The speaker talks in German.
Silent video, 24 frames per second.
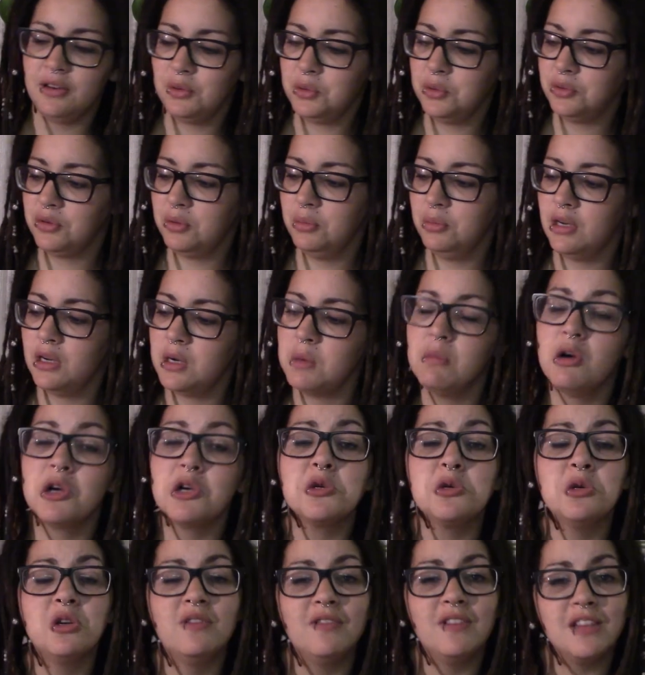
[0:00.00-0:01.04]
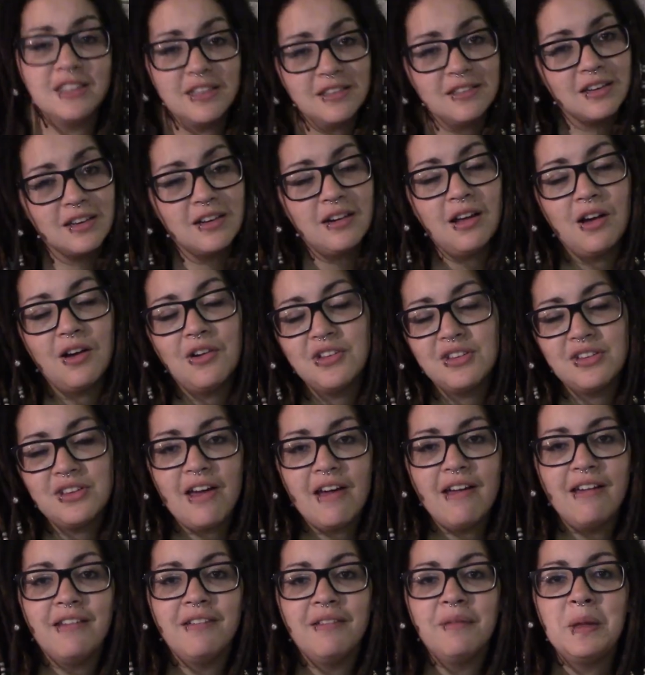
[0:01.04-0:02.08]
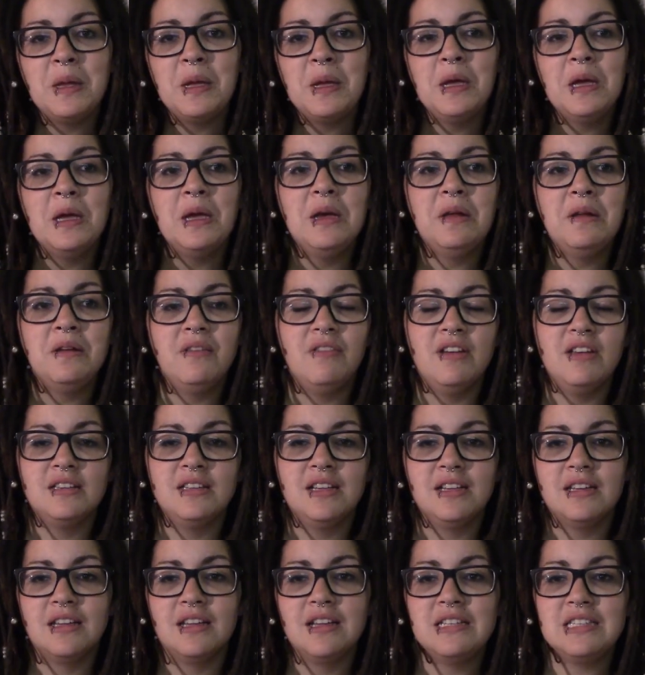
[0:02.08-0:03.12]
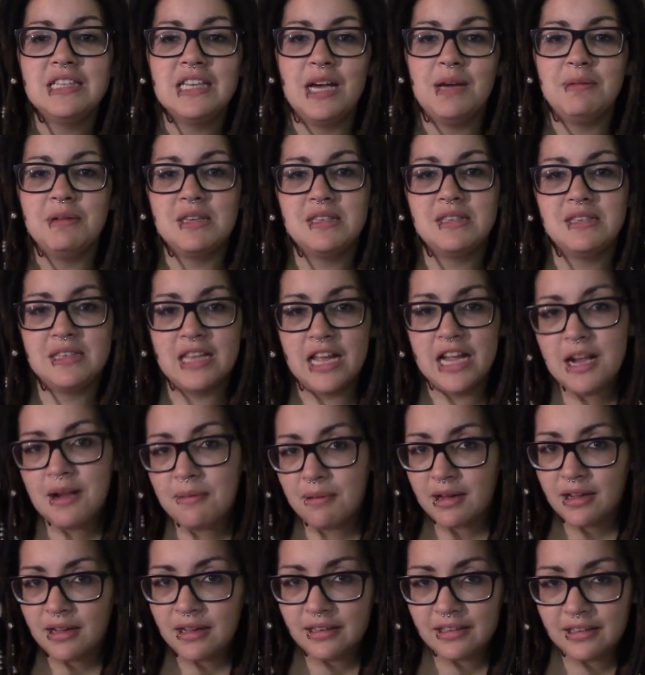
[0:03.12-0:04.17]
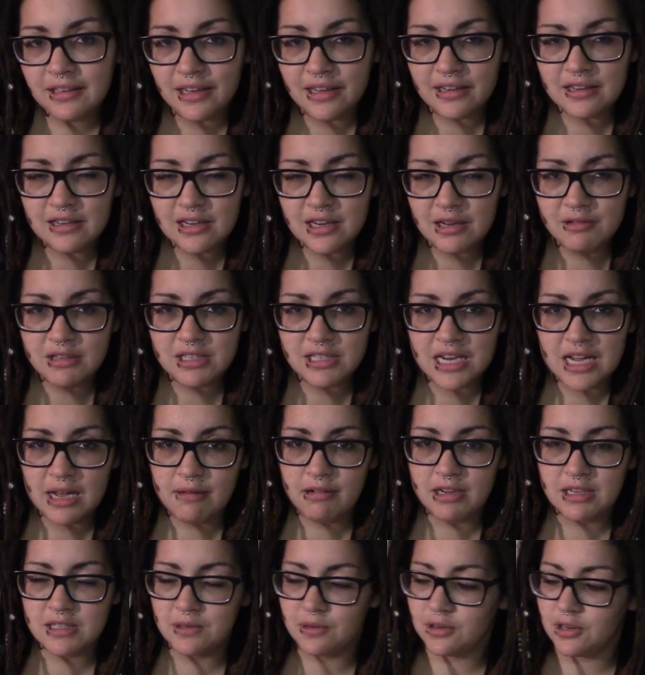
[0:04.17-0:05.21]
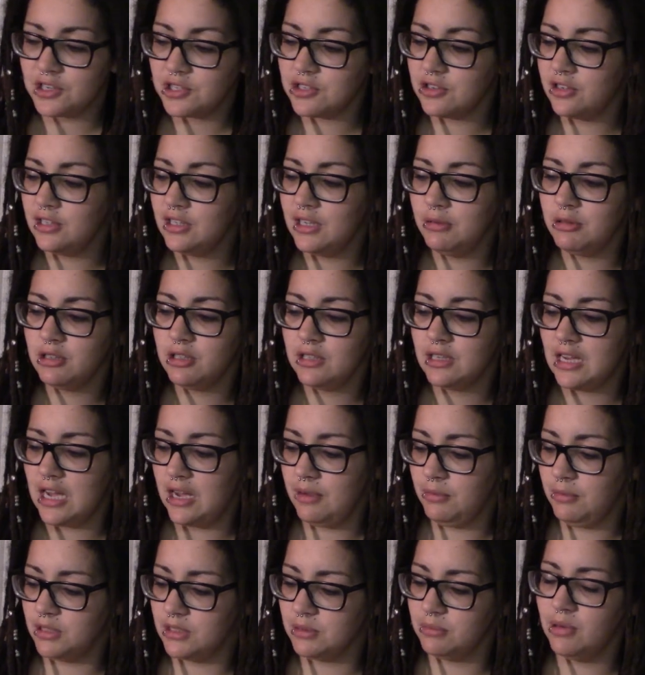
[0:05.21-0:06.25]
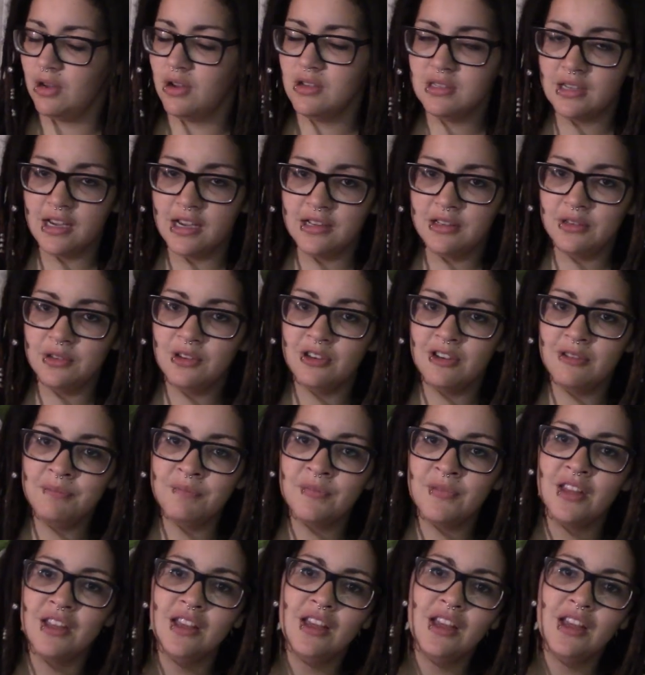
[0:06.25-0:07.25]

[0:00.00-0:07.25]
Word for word: Ich durfte mir dann immer schöne Western-Sattel ausleihen. Eine Western-Trense habe ich selber, die hatte ich glaube ich damals sogar schon, die habe ich damals zum Ausreiten genommen.